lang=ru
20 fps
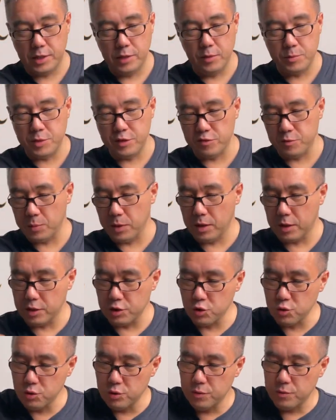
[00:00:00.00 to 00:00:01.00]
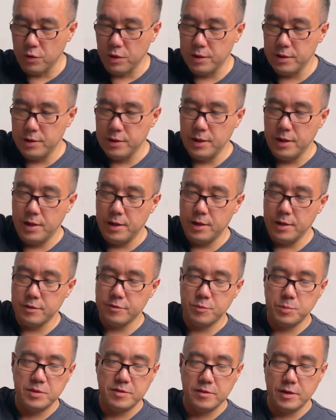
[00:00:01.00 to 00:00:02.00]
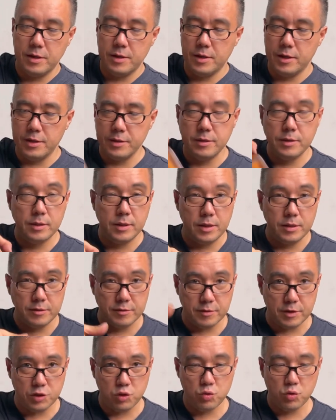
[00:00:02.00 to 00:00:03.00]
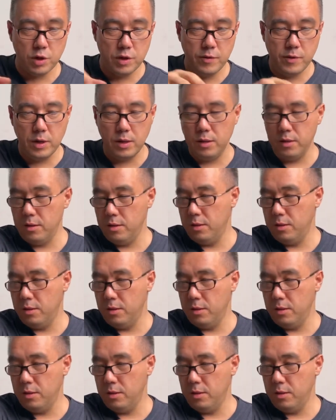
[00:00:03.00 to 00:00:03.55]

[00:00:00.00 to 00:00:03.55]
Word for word: я вам сейчас покажу его отдельно. Специально один я не зашнуровал.